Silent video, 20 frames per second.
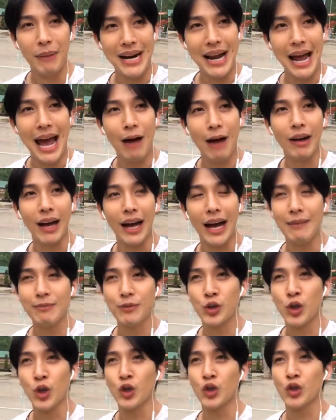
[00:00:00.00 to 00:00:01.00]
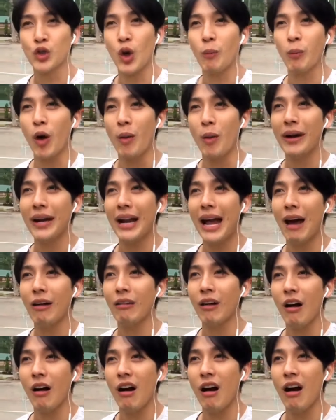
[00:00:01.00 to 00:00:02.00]
มะนาวเหรอครับ จุดจบของมะนา
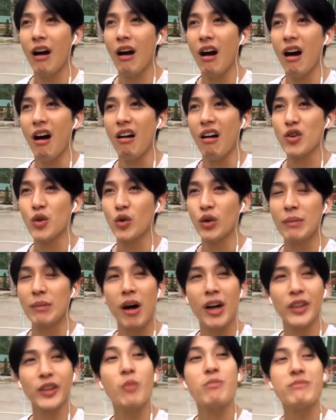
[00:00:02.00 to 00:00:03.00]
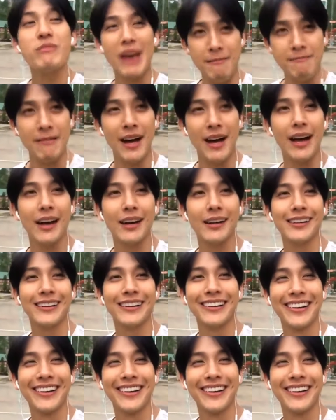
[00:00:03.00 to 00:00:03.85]
วก็อยู่ในหม้อต้มยำฮะ